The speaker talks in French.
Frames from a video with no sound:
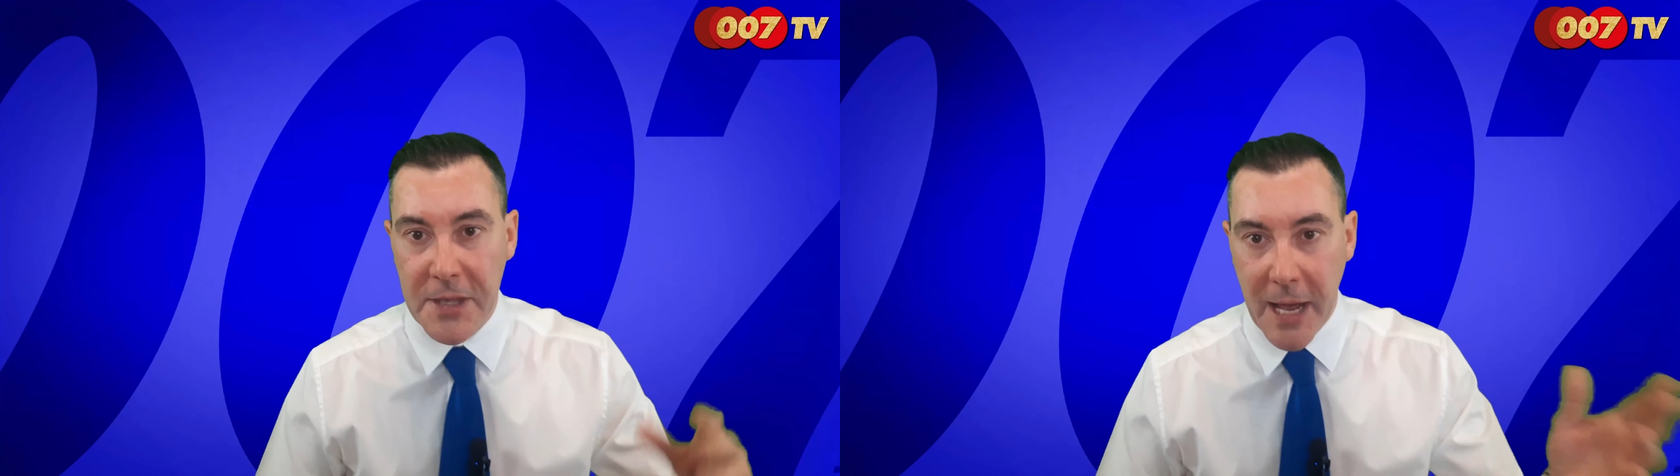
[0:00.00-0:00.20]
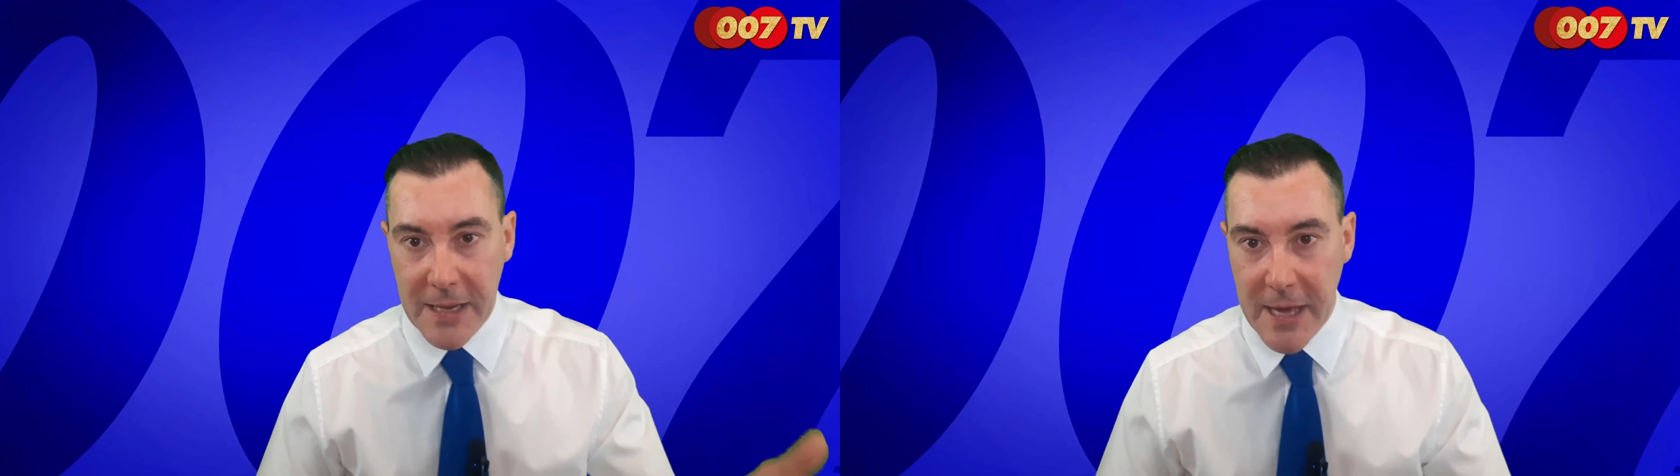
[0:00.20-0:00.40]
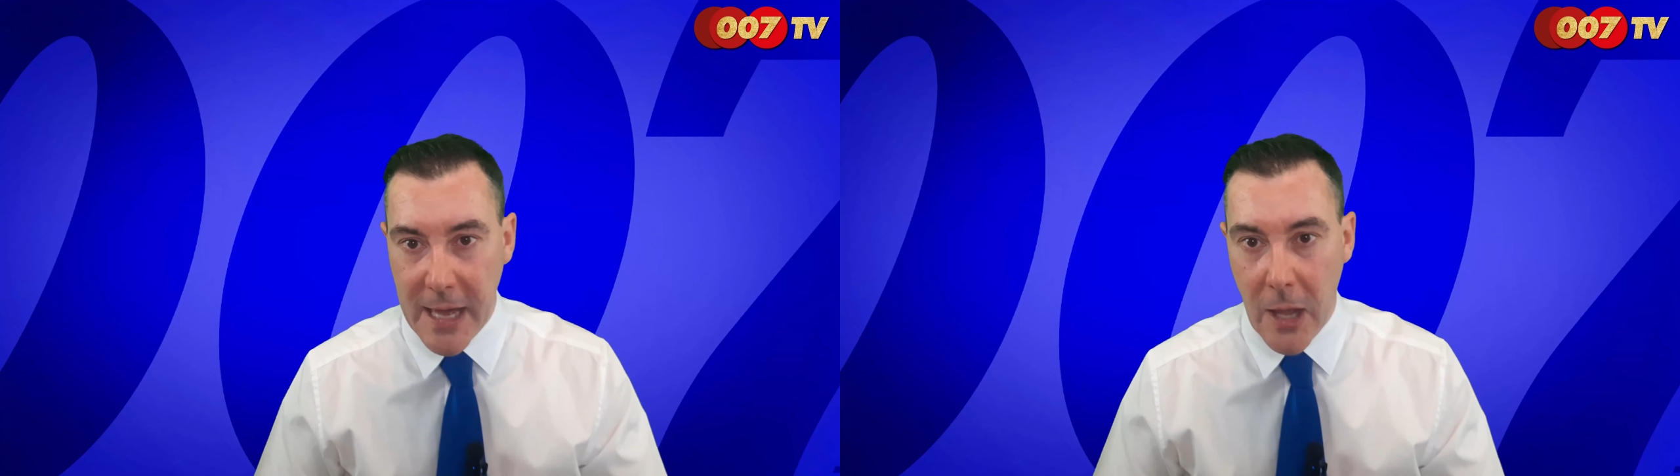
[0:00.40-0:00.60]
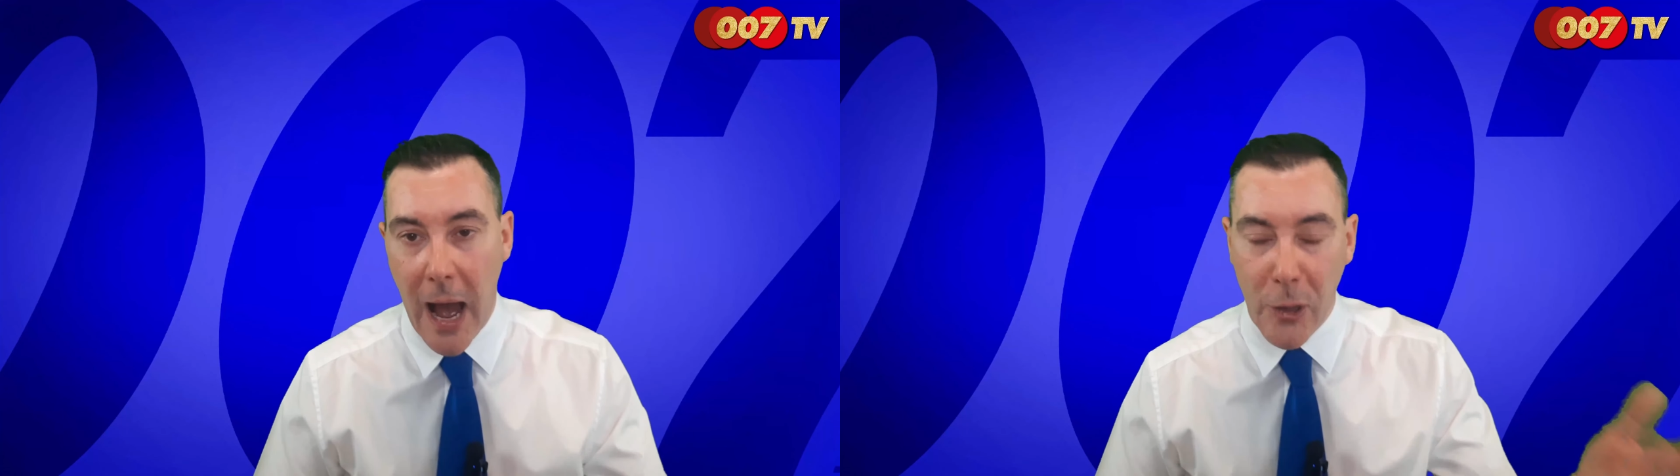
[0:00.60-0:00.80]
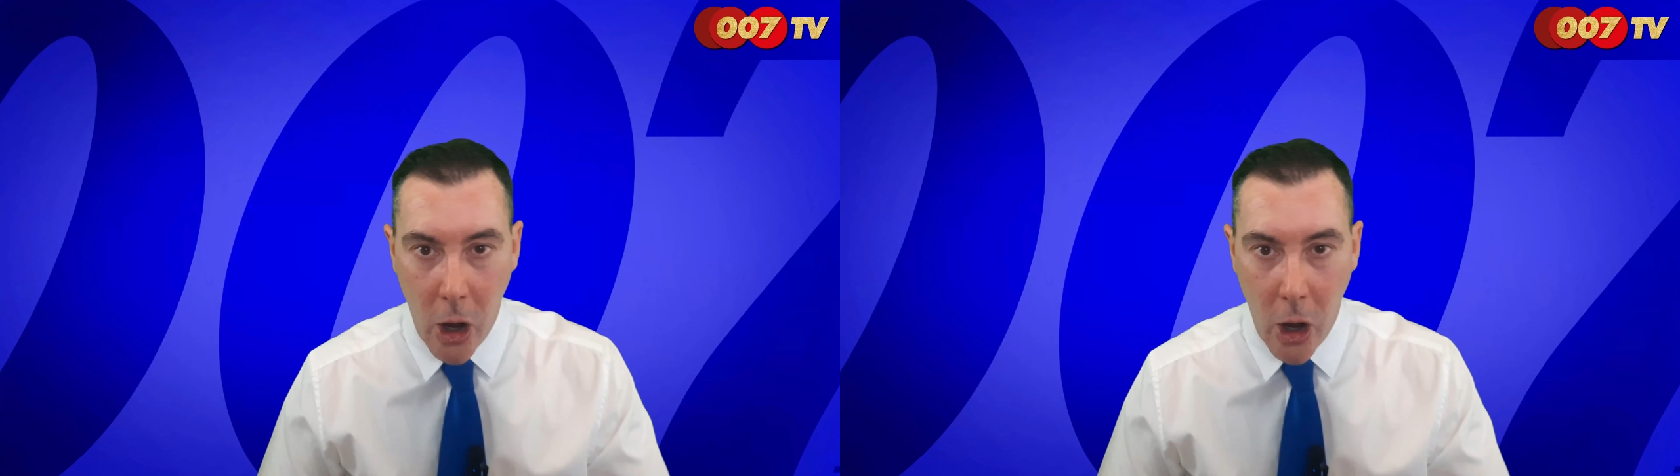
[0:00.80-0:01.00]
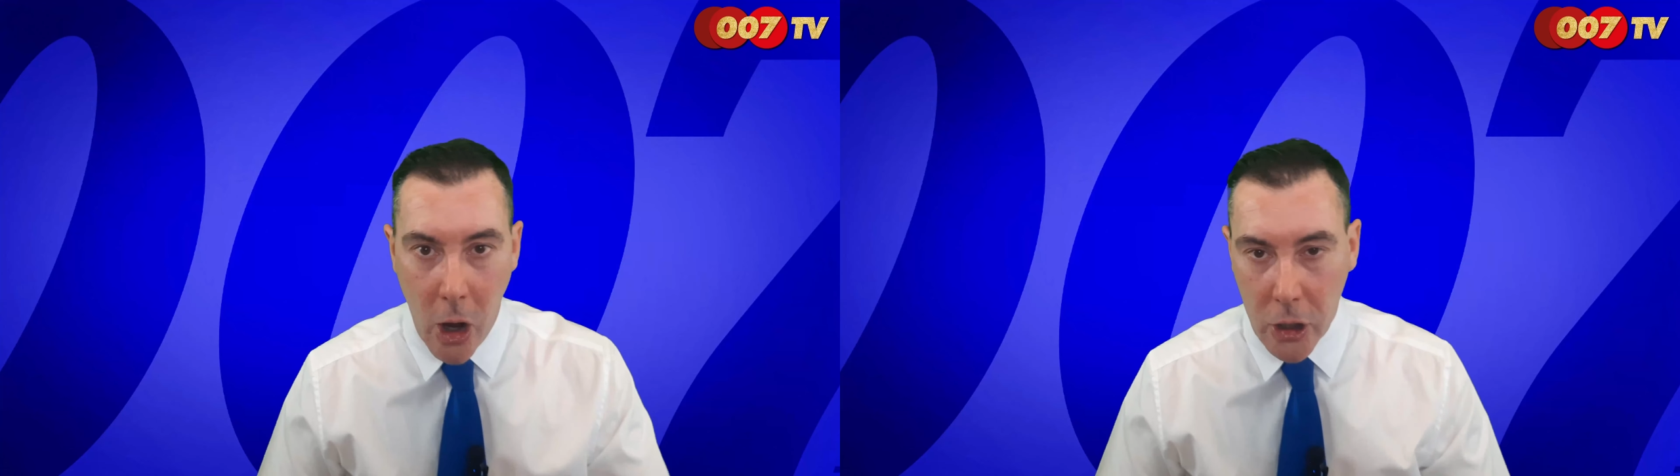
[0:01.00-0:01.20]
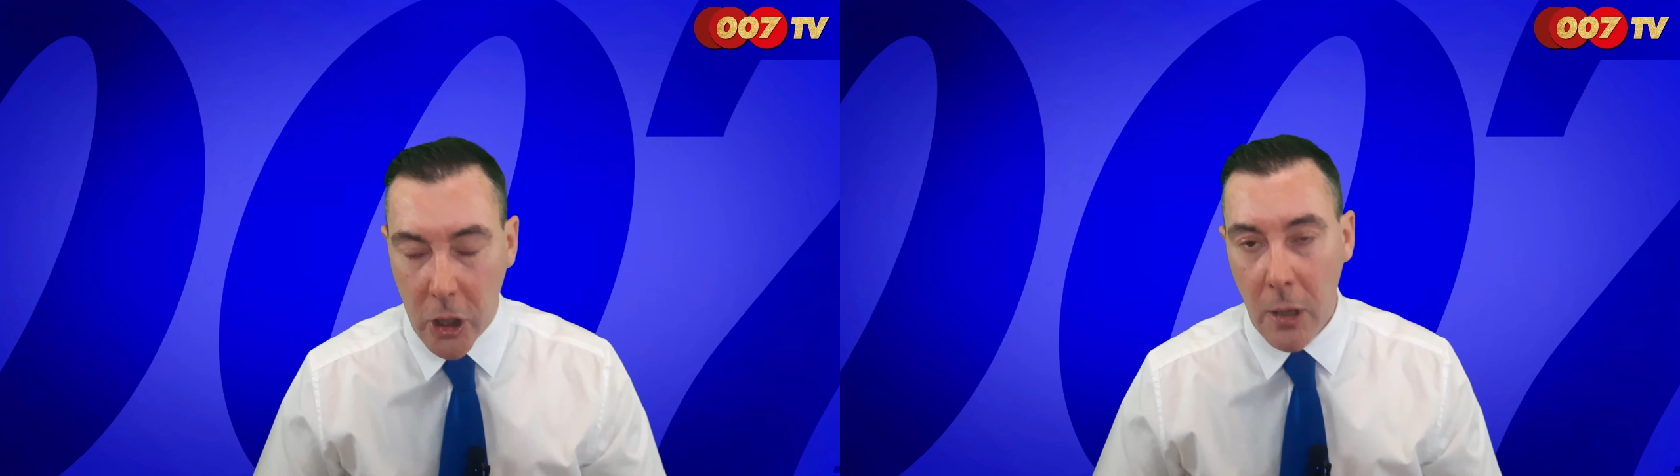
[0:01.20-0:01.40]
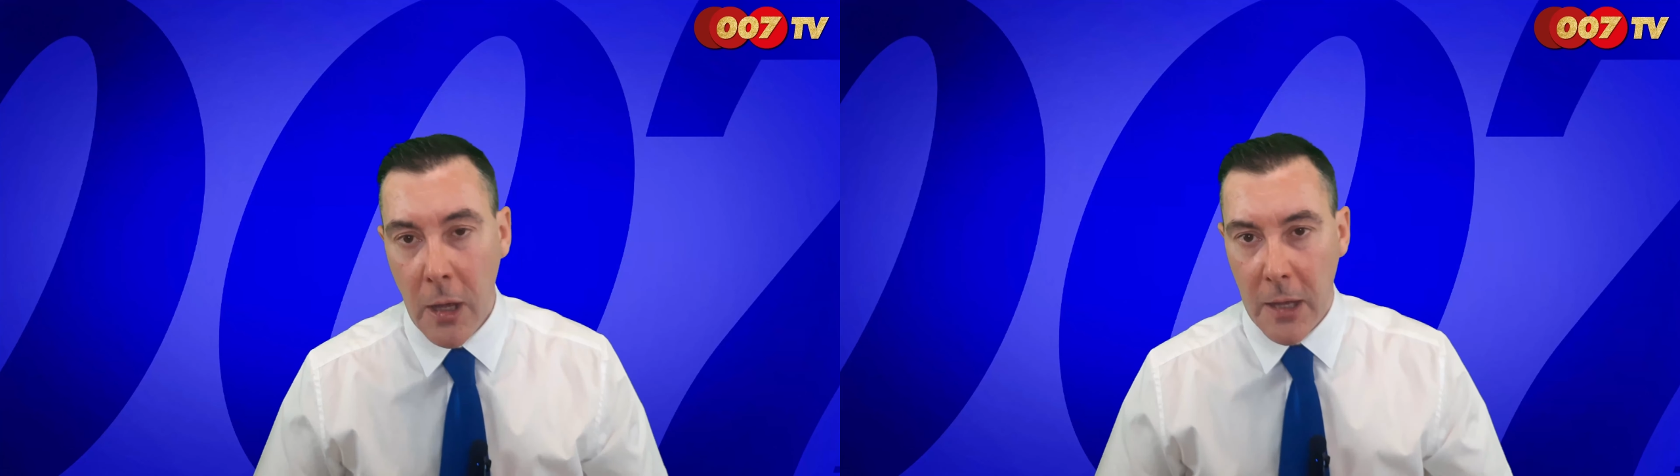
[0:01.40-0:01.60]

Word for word: italienne à New York.